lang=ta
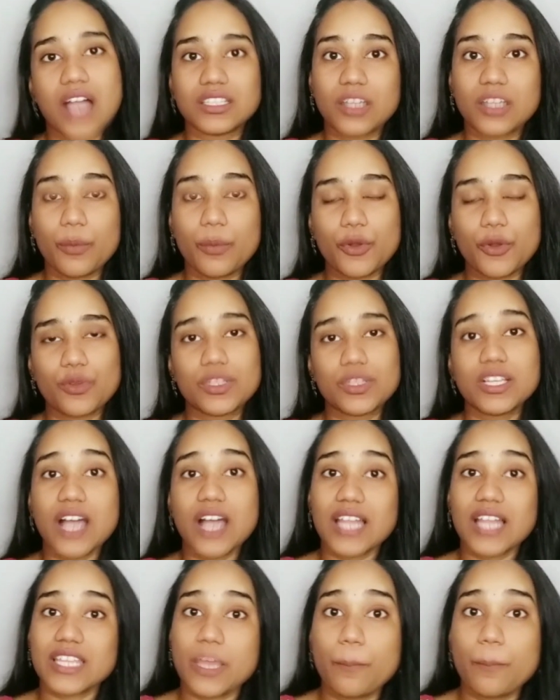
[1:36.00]
அதுக்கப்புறம் வந்து
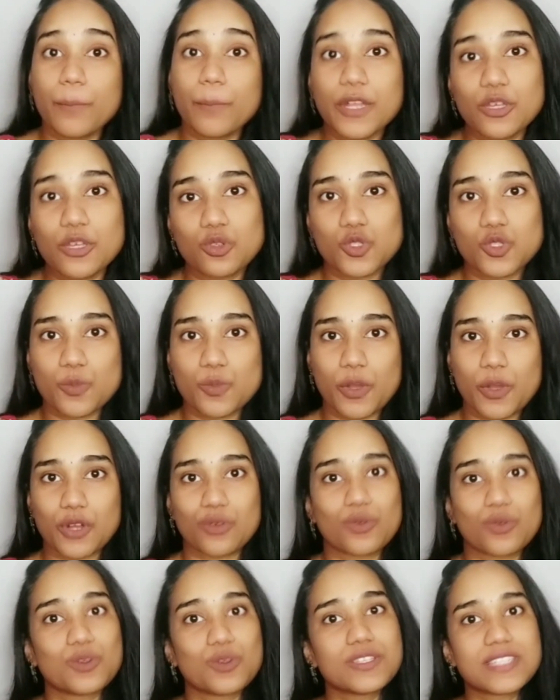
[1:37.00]
அதை எப்படி யூஸ்
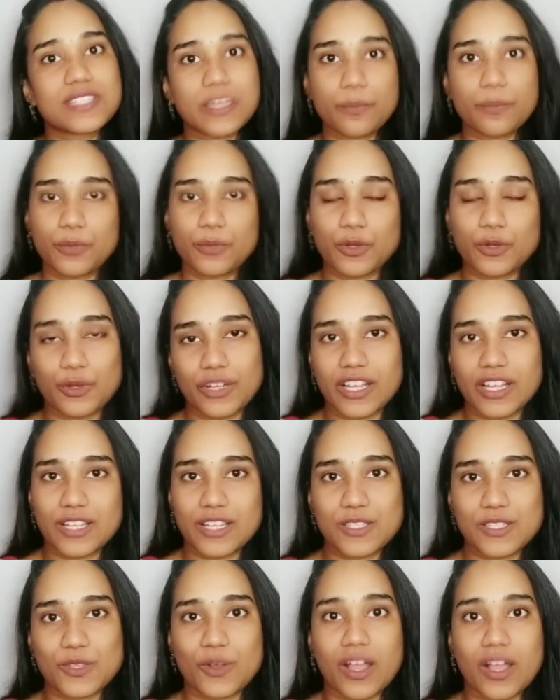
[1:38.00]
பண்ணணும்னு ஸ்டெப்
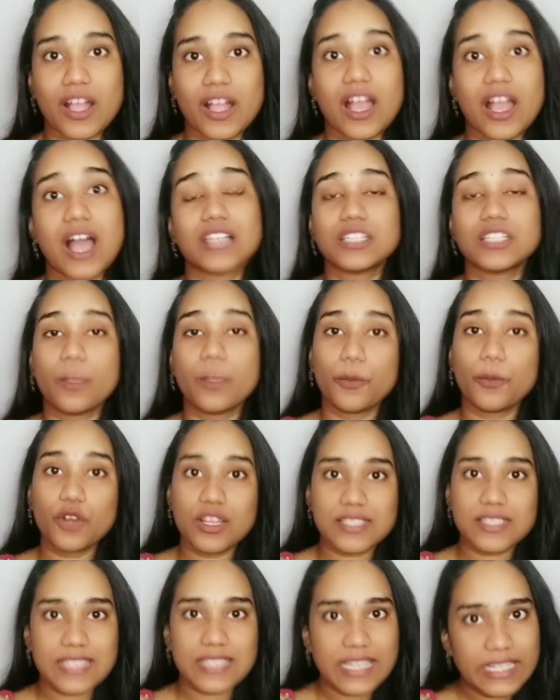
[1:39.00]
கொடுங்கன்னு சொன்னாங்க
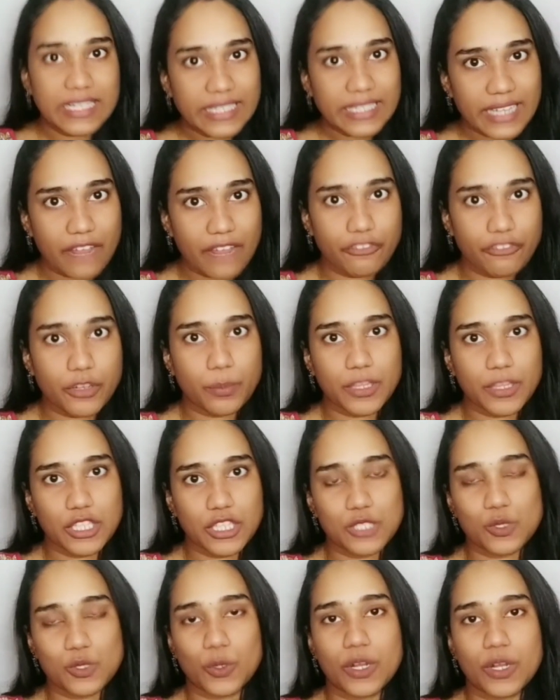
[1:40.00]
அதுக்கப்புறம் நான் ஸ்கின் கிராஃப்ட்
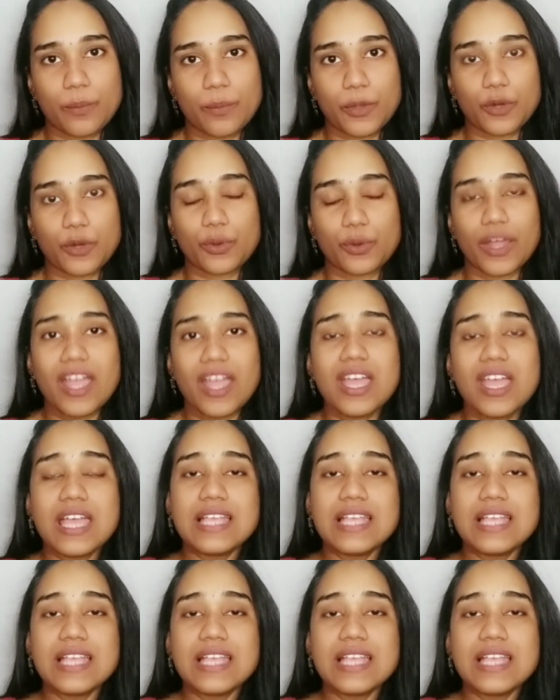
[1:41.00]
பற்றி சொன்னப்போ கூட